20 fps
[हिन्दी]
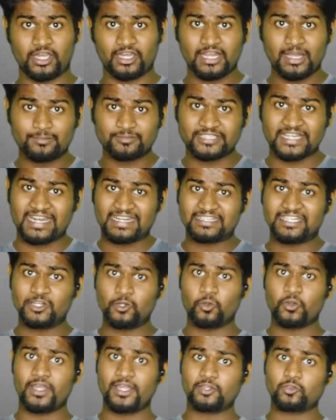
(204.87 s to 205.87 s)
अगर आप
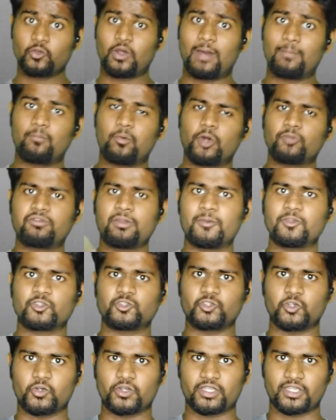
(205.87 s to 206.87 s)
सिलेक्टेड हो गए तो आप बहुत
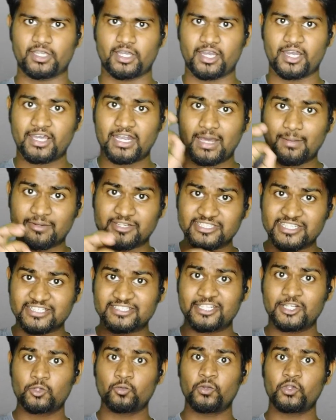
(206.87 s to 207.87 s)
फेमस हो जाओगे अगर आप
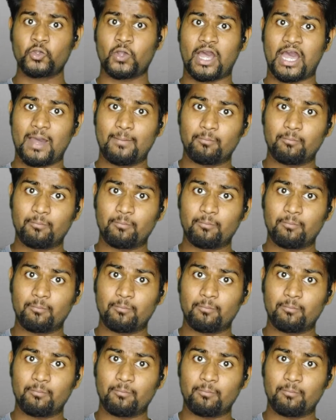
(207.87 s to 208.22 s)
रिजेक्टेड हुए तो